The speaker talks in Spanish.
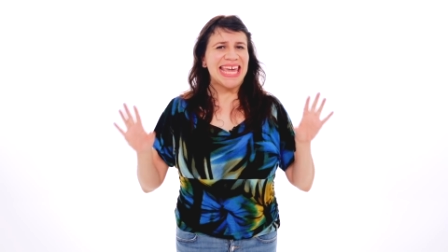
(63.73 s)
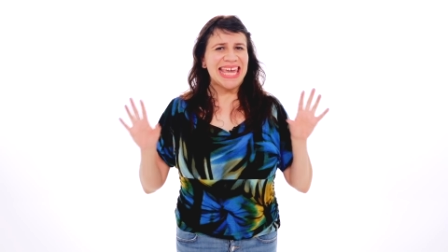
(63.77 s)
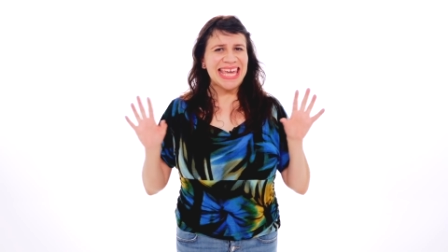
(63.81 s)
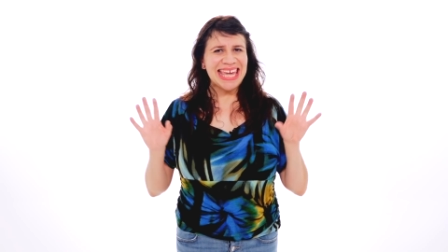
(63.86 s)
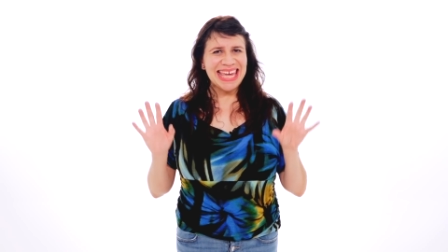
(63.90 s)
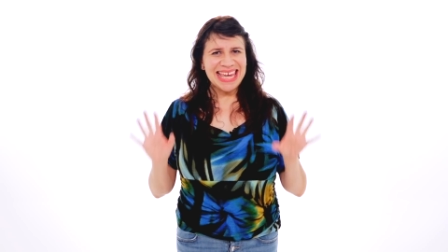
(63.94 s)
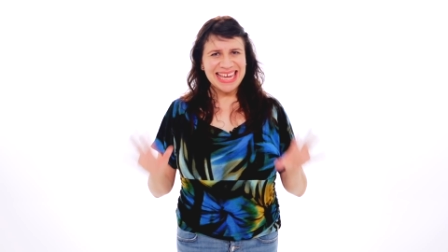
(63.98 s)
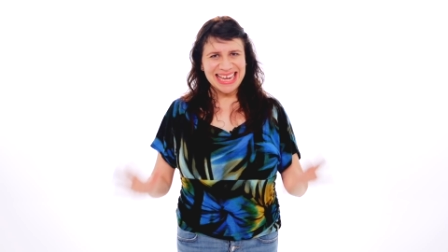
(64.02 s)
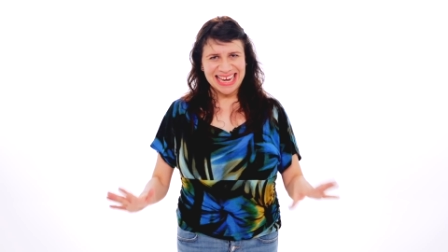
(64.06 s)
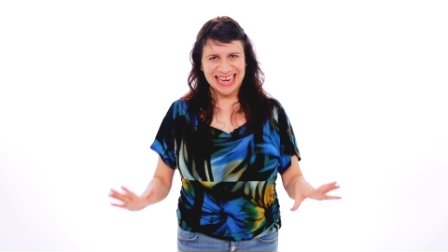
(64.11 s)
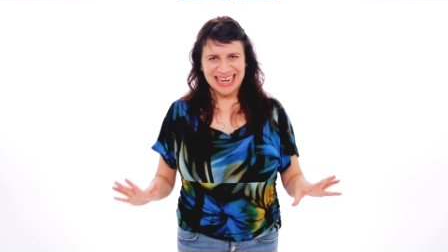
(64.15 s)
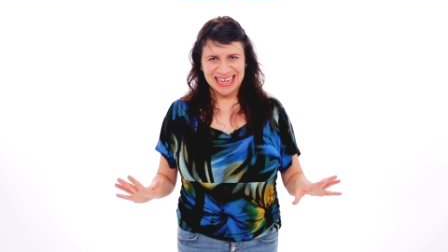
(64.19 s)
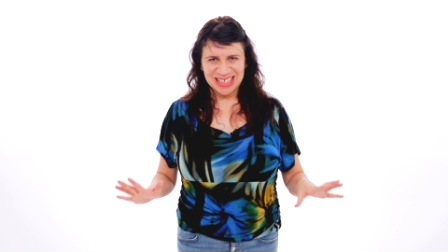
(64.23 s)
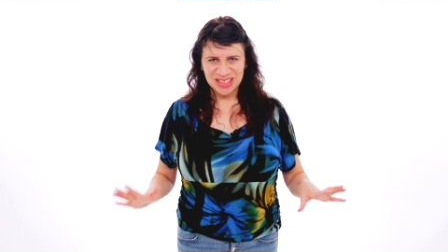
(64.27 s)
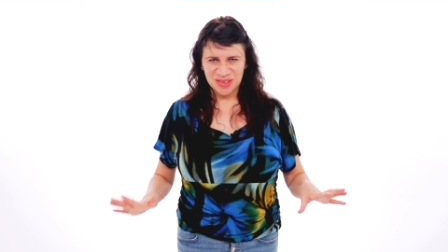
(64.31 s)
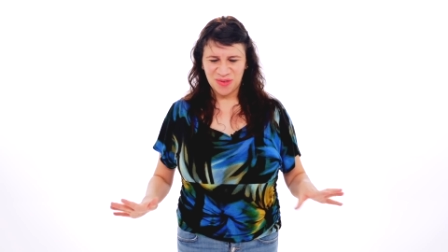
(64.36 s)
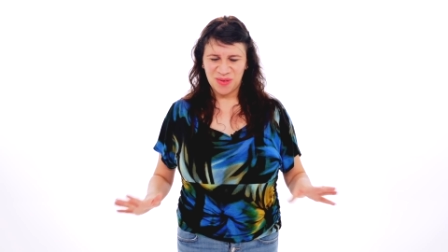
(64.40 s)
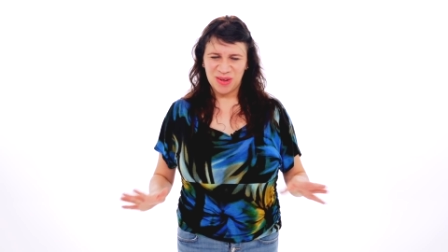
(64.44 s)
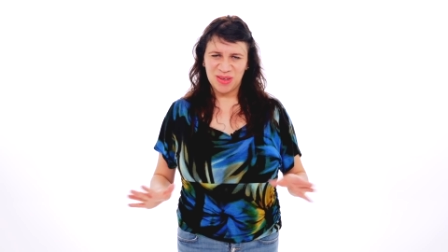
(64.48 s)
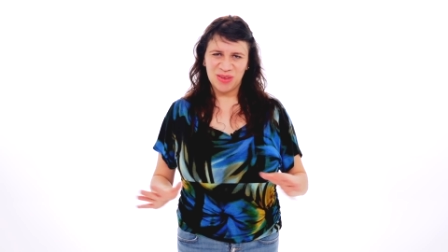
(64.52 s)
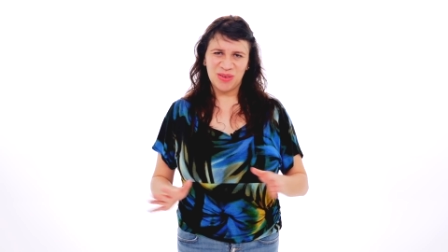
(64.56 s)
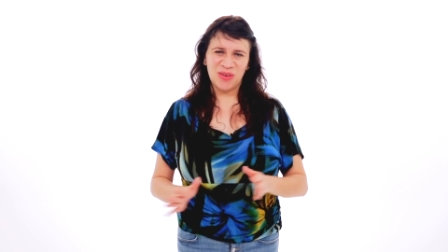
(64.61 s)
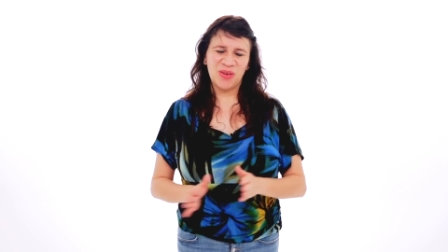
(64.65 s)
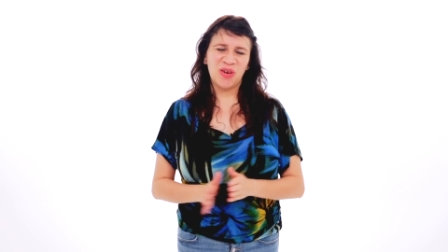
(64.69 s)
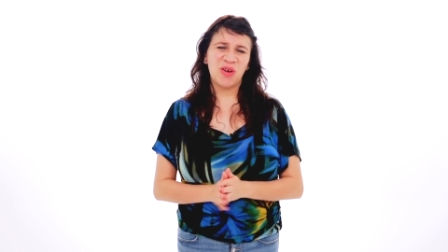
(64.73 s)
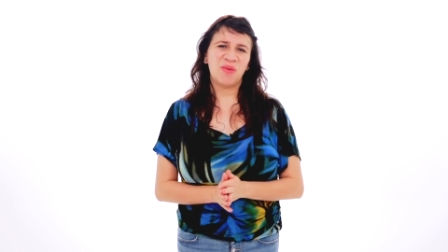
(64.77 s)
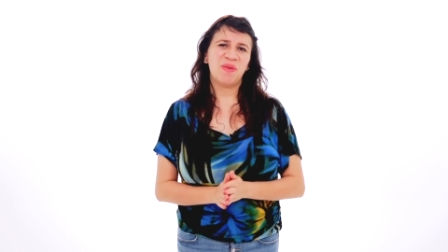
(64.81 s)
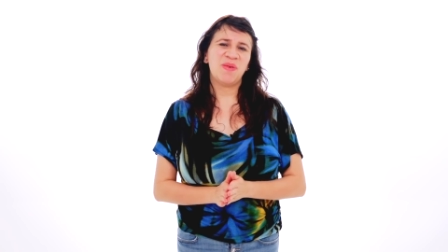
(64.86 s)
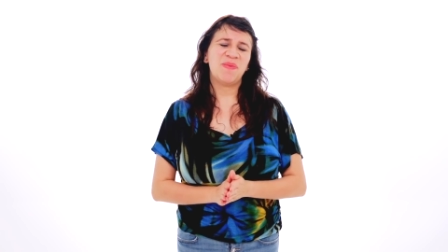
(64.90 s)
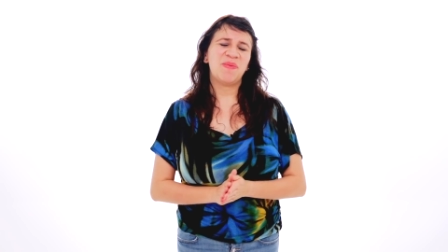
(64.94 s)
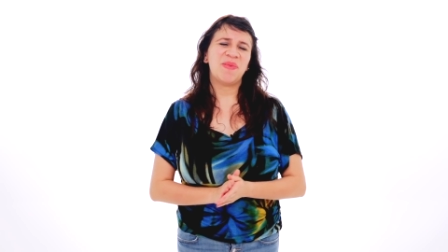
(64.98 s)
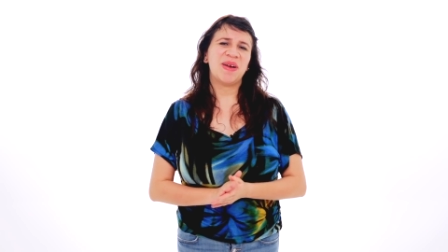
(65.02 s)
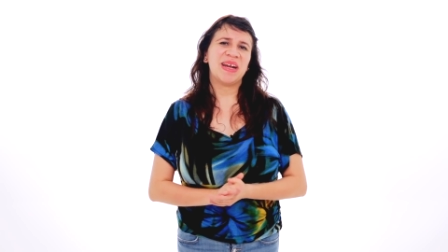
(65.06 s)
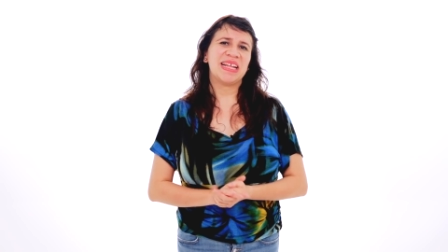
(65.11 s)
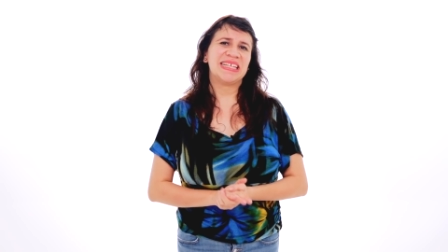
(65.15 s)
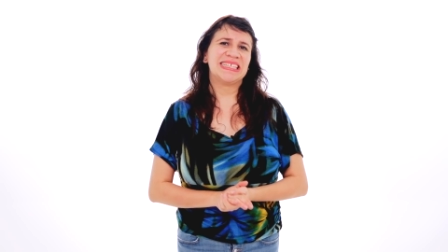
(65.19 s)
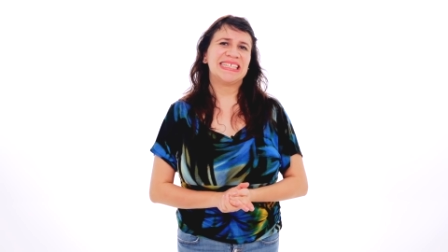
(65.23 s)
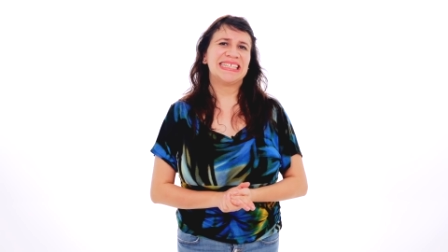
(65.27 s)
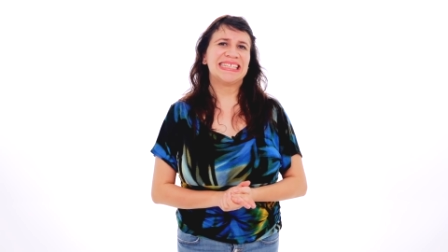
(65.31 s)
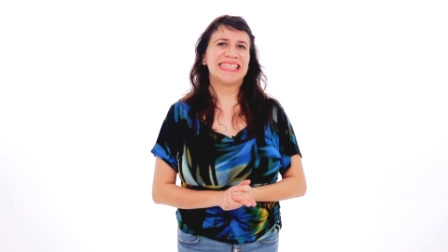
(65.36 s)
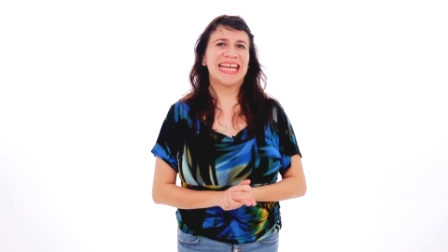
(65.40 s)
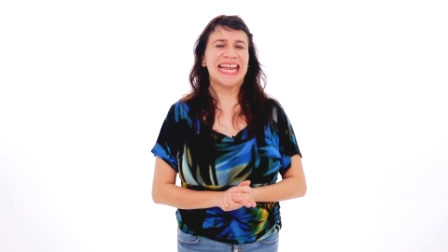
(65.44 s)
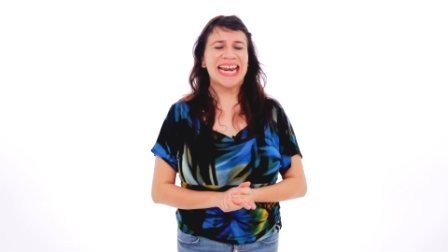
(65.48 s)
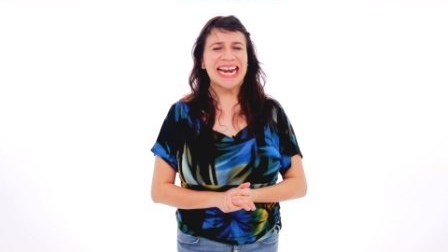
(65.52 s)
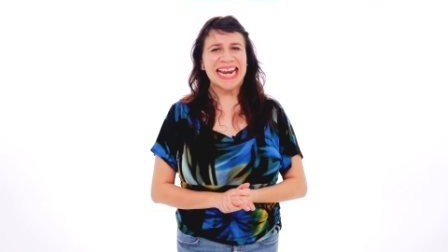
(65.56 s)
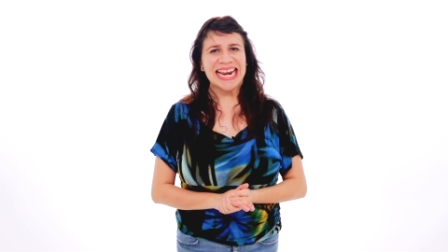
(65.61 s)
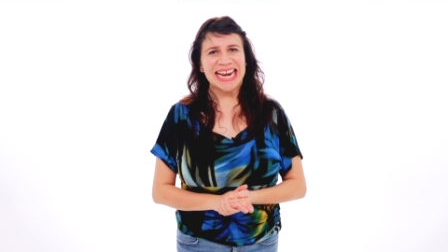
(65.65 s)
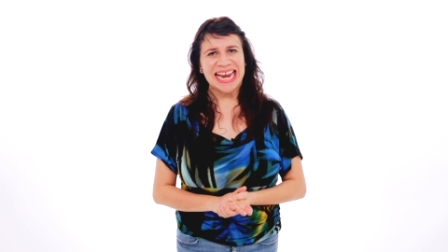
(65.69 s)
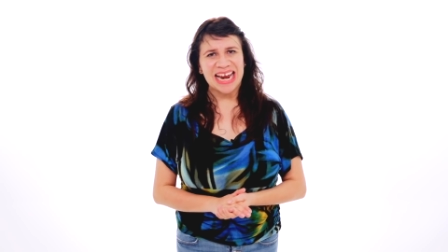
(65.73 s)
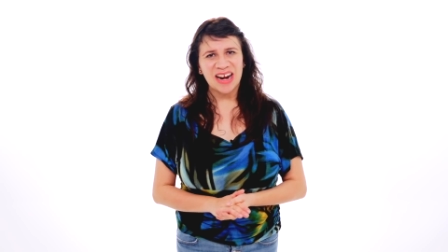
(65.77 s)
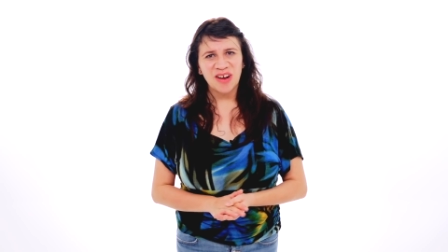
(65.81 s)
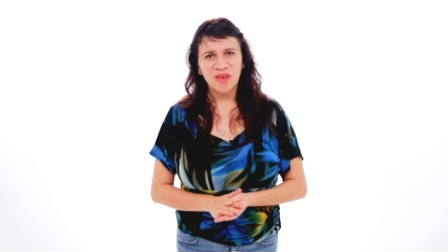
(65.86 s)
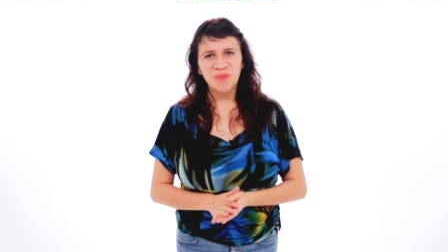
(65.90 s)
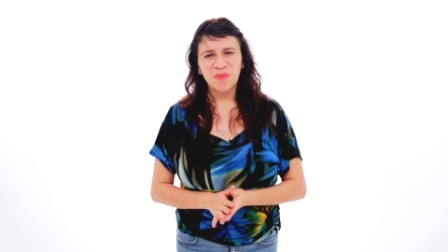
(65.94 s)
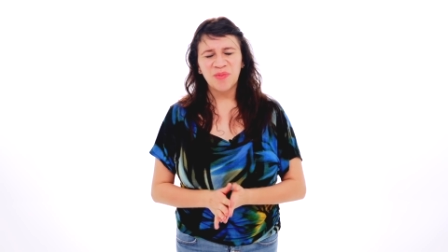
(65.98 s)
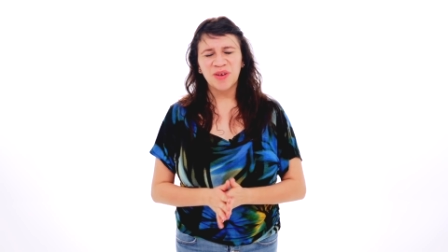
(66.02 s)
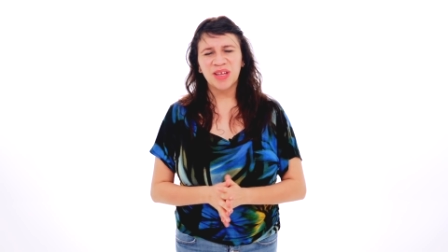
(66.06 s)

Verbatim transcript: Y que les cuento, no me parece tan raro,